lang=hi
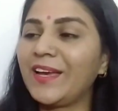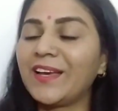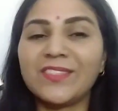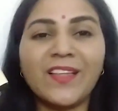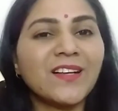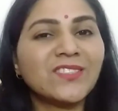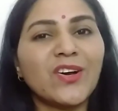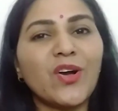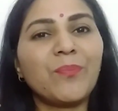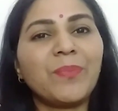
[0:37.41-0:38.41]
एक इतना
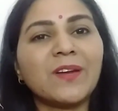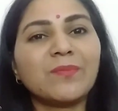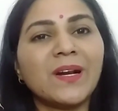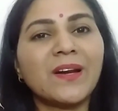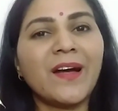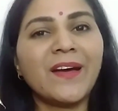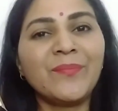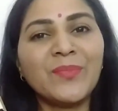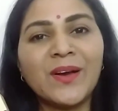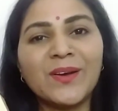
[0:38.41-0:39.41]
अच्छा कॉम्पैक्ट मिल रहा
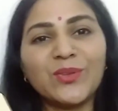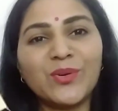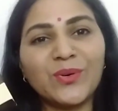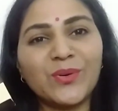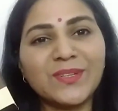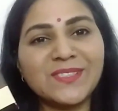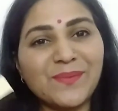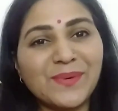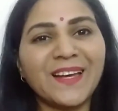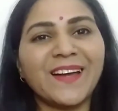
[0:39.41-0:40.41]
है तो
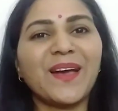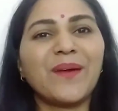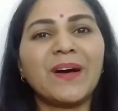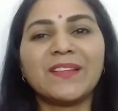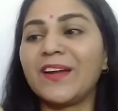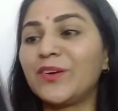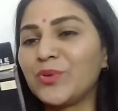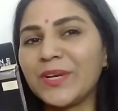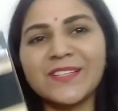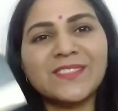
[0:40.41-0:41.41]
इससे बढ़िया क्या बात है
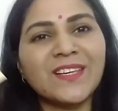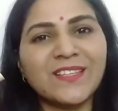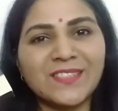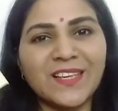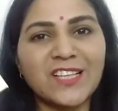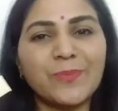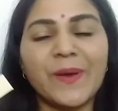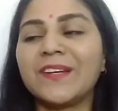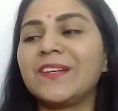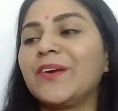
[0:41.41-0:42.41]
टू इयर्स की इसकी
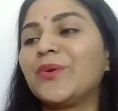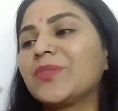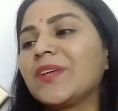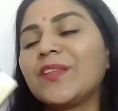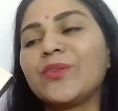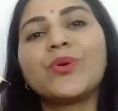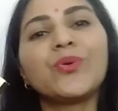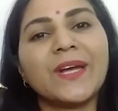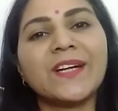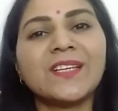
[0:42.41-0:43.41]
एक्सपायरी डेट होती है तो
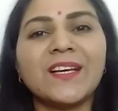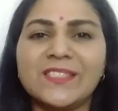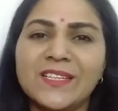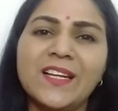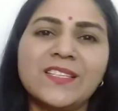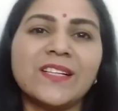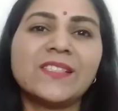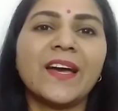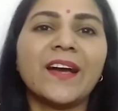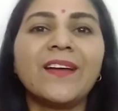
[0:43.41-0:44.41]
टू इयर्स ये इजीली
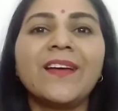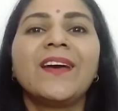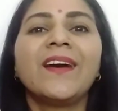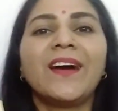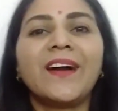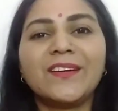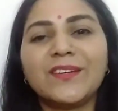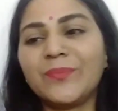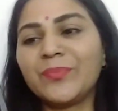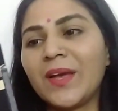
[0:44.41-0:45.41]
चल जाएगा
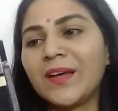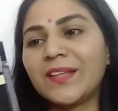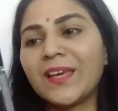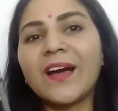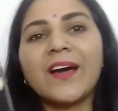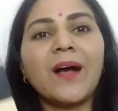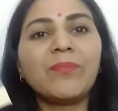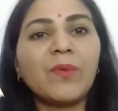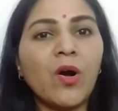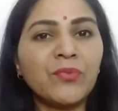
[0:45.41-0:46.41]
एंड देखिए अगर
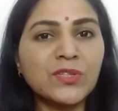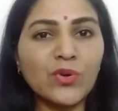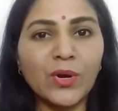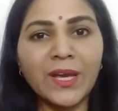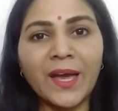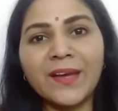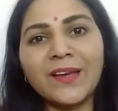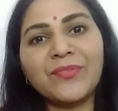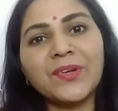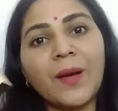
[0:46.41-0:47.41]
आप ऑफिस गोइंग
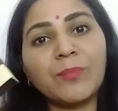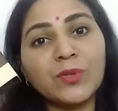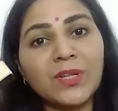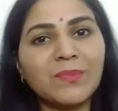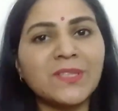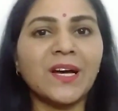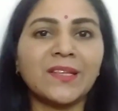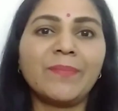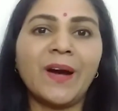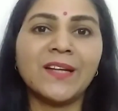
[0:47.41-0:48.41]
है या फिर आपको दिन में
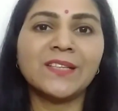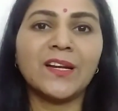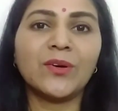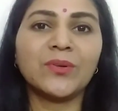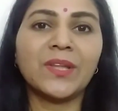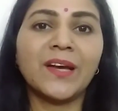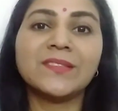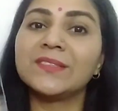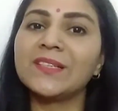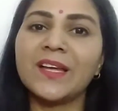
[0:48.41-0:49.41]
ज़्यादा बाहर जाना होता
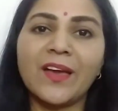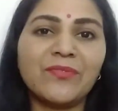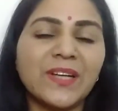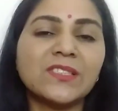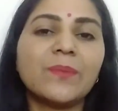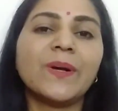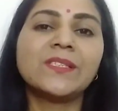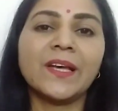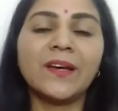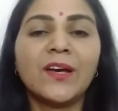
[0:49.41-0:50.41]
है जैसे देखिए
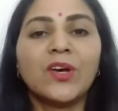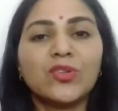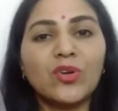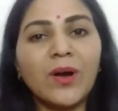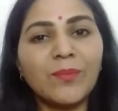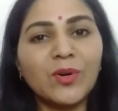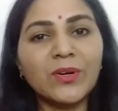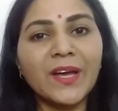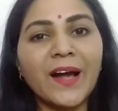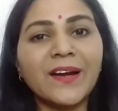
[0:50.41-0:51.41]
फेस्टिवल्स हैं तो हम
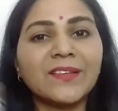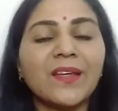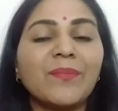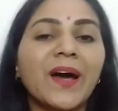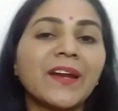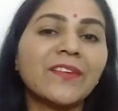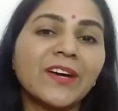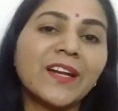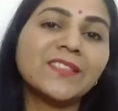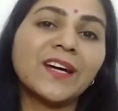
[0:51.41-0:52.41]
लोग क्या करते हैं मार्केट
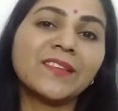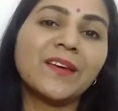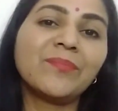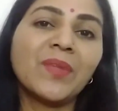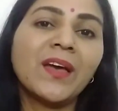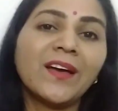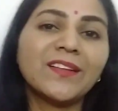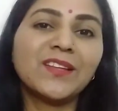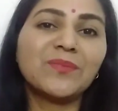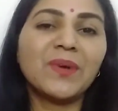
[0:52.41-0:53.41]
वगैरह जाते हैं
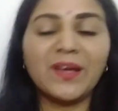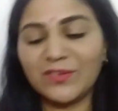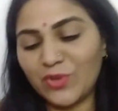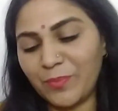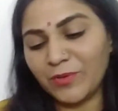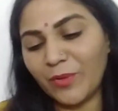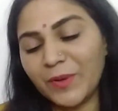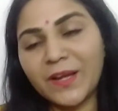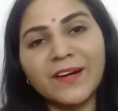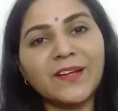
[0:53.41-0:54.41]
दिन में शॉपिंग
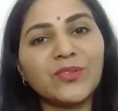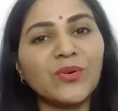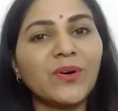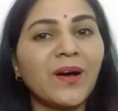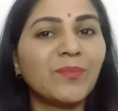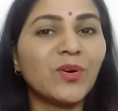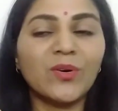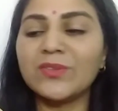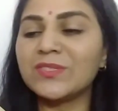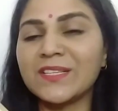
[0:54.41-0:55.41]
वॉपिंग करने तो हम लोगों
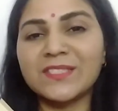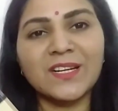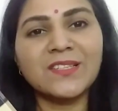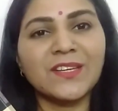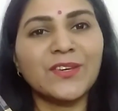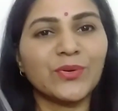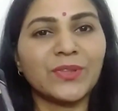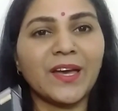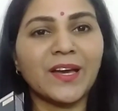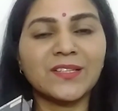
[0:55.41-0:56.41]
को सनस्क्रीन चाहिए
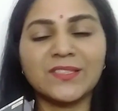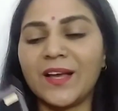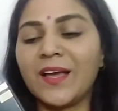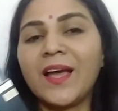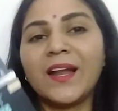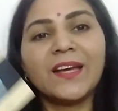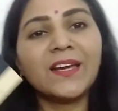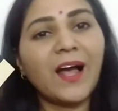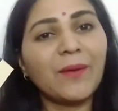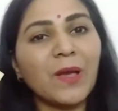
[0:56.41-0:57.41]
होता है एक अच्छा
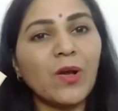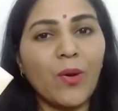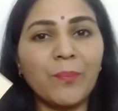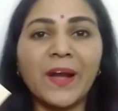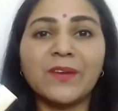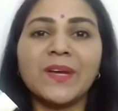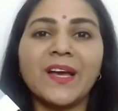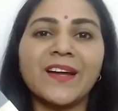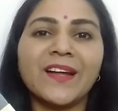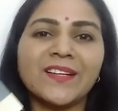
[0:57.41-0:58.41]
लेकिन आपके कॉम्पैक्ट में
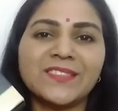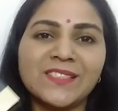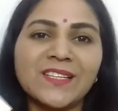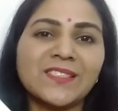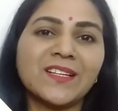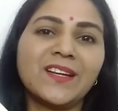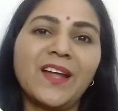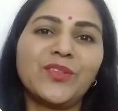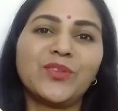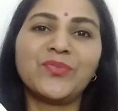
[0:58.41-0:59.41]
अगर एक अच्छा सनस्क्रीन
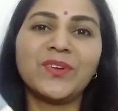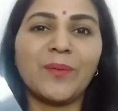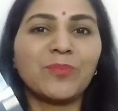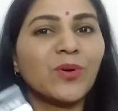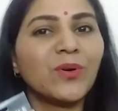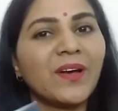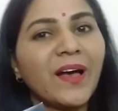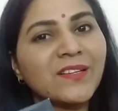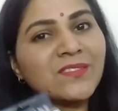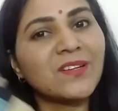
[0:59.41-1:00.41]
है तो फिर आपको
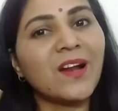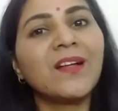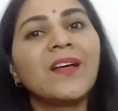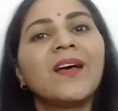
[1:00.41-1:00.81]
एक्स्ट्रा